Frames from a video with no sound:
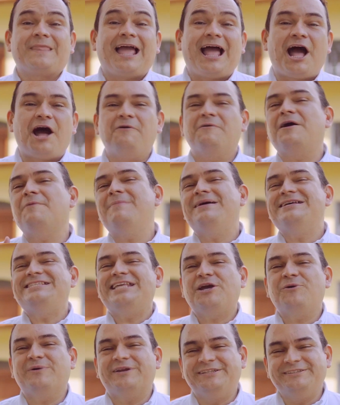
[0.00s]
Habrá más
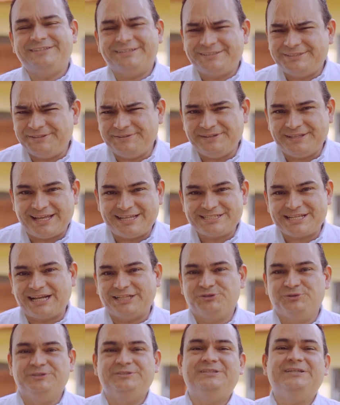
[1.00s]
de 40 actividades
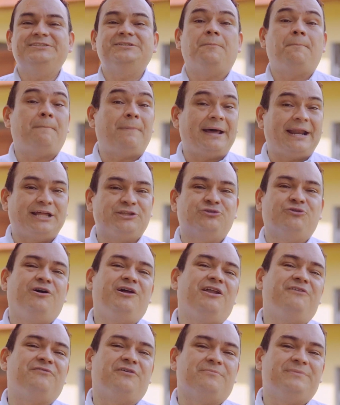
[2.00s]
gratuitas para
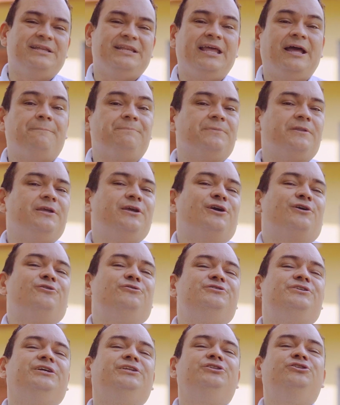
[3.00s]
toda la familia,
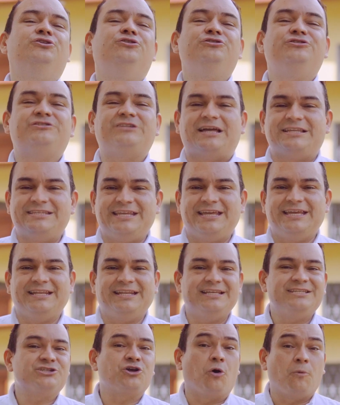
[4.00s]
incluyendo
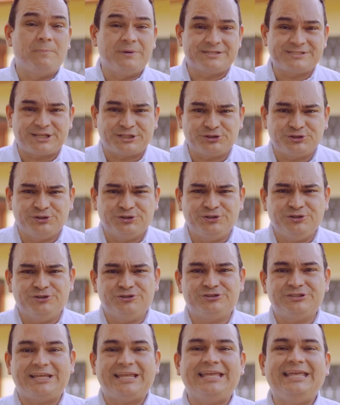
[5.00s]
talleres,
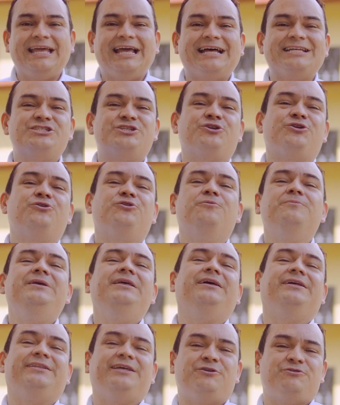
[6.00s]
conversatorios y
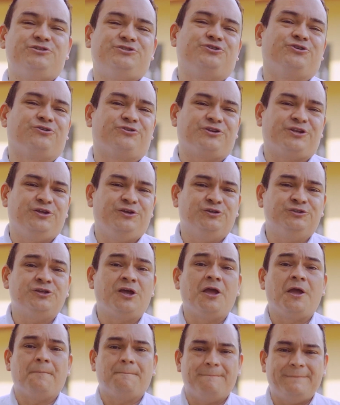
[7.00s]
gastronomía de nuestros ríos
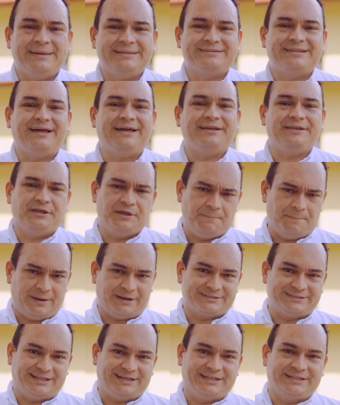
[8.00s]
Meta y
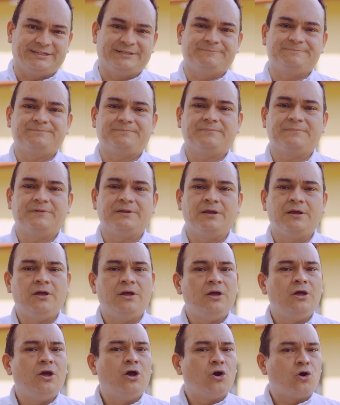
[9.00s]
Magdalena.
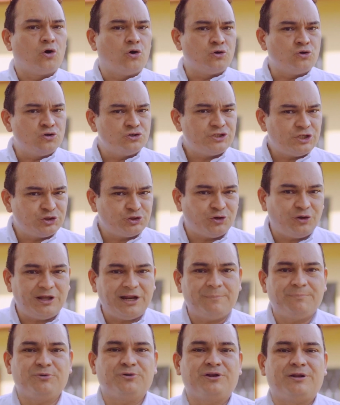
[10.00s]
Conoce toda
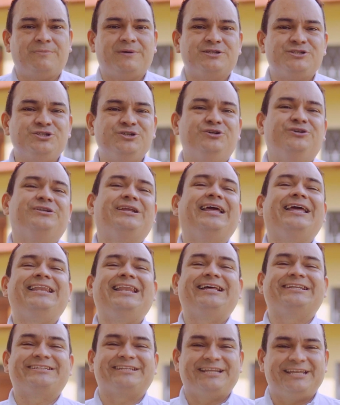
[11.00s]
la programación
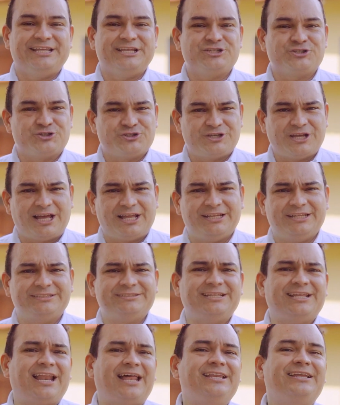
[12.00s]
en las redes
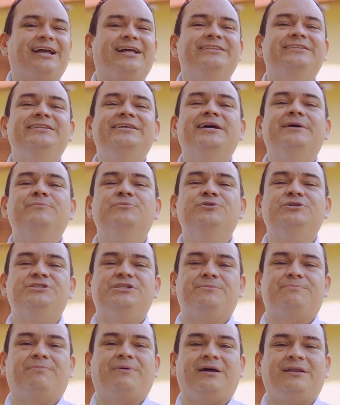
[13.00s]
sociales de la Alcaldía
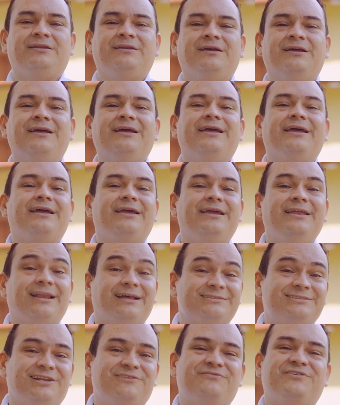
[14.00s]
Municipal y
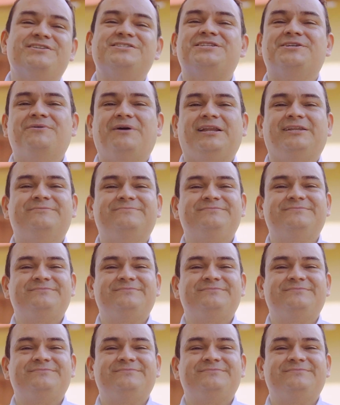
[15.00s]
las del festival.